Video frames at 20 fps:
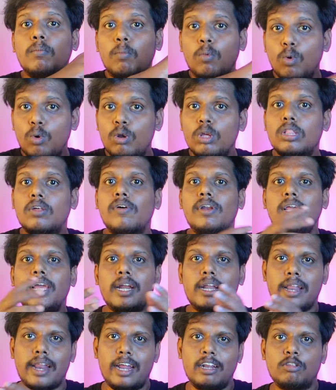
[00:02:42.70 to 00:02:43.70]
ப்ளூடூத்
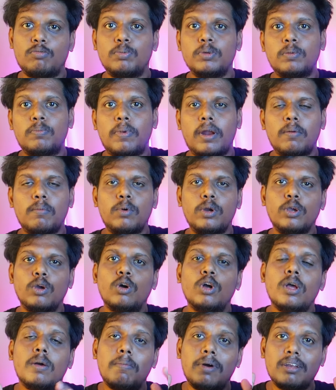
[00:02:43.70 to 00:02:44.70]
வழியாக டிரான்ஸ்மிட் பண்ண
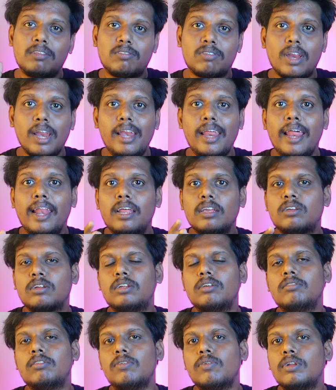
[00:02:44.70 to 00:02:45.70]
முடியும் பட் ஸ்டில்
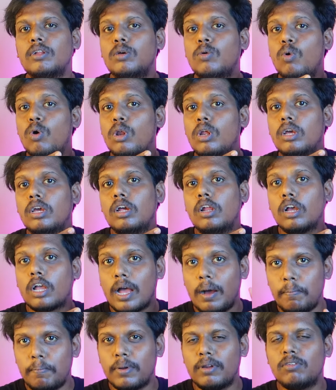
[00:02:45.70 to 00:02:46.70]
எல்ஹெச்டிசி வந்து ஒரு
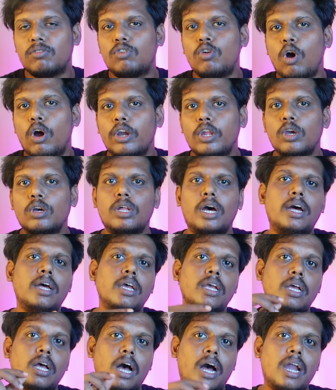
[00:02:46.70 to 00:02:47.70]
கம்ப்ரஸ்டு ஆடியோ தான்
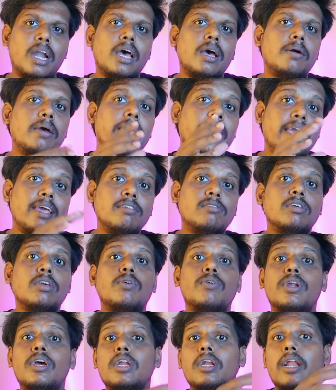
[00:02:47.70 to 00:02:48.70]
ஆனால்
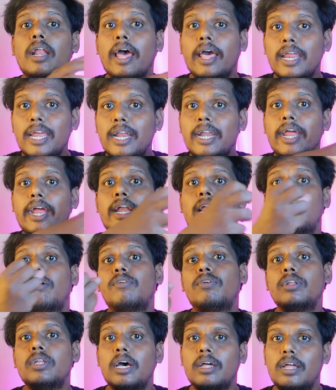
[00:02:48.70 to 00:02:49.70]
ஏசியோட நிறைய
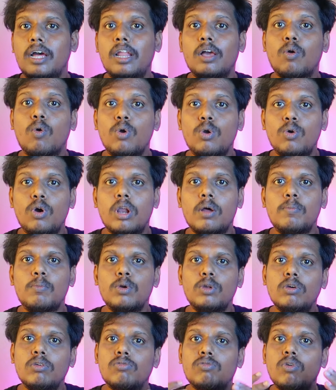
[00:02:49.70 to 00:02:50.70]
டேட்டாவை வந்து அதால் கொண்டு வர
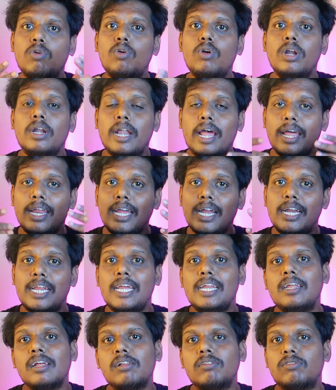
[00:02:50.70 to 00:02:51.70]
முடியும் ஸோ நிறைய
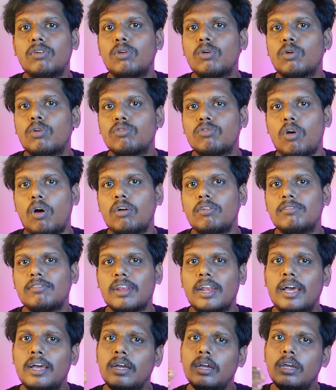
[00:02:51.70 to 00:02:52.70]
டீட்டெயில்ஸ் இருக்கும்
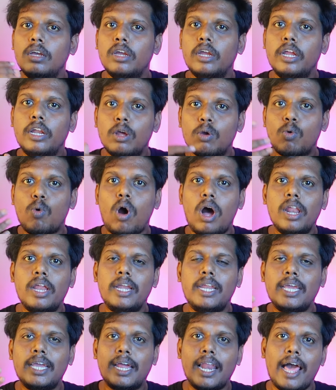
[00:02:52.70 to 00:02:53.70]
சாங்ஸில் இன்னும்
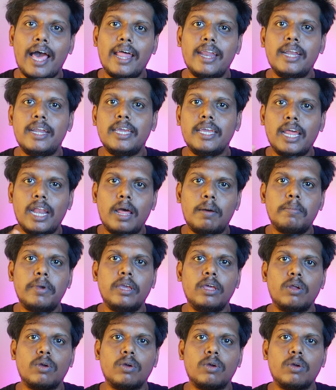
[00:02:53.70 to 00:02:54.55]
குவாலிட்டி கிளாரிட்டி எல்லாமே